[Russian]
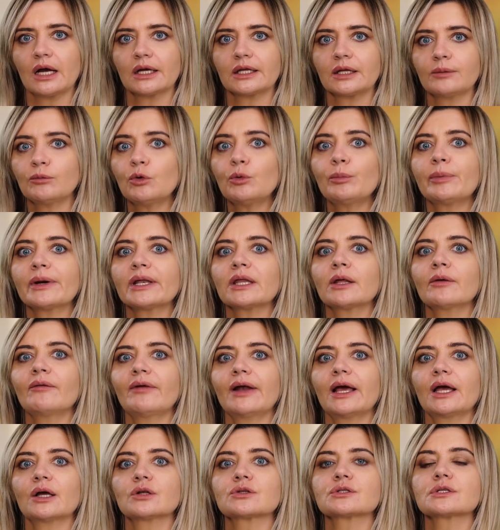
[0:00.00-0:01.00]
К нему
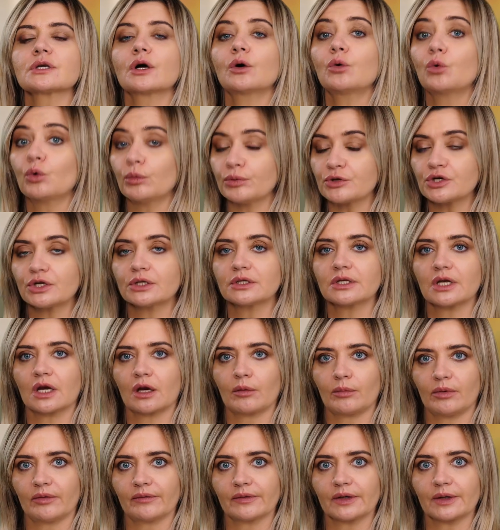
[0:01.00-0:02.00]
предъявляются общие
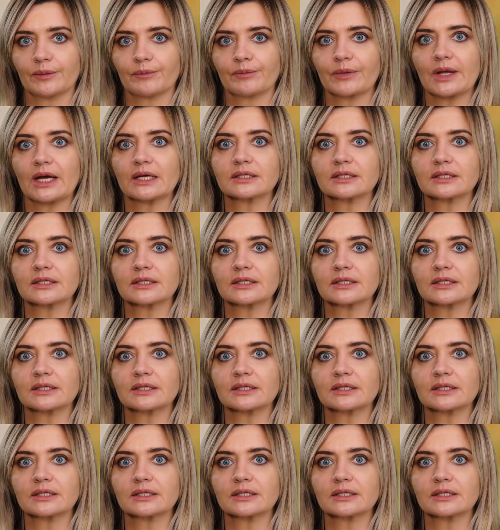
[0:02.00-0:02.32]
требования,